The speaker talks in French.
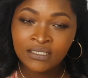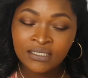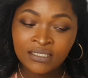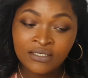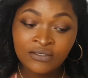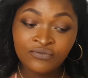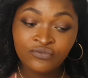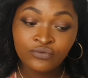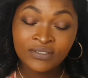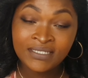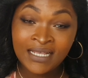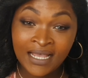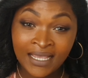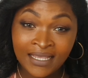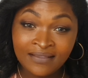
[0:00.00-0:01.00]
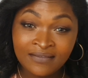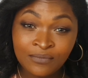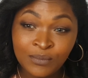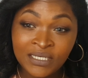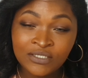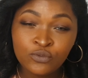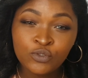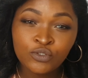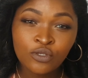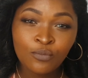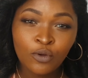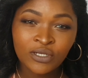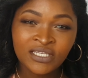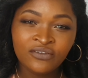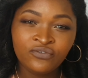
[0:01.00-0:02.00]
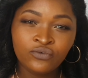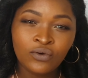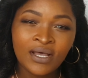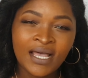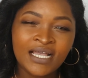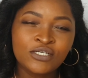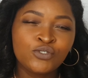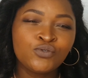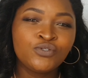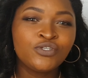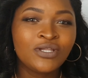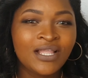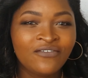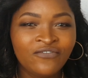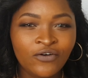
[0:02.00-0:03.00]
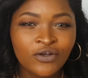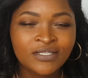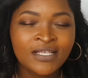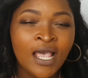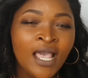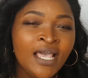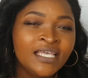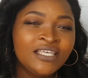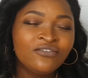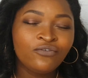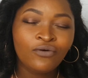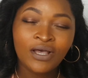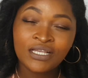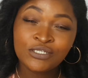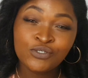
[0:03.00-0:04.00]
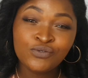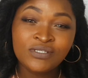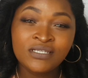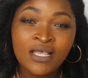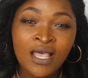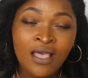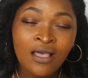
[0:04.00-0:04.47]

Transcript: qui, vous arrête, mais justement qui vous rajoute de la force, qui vous rajoute...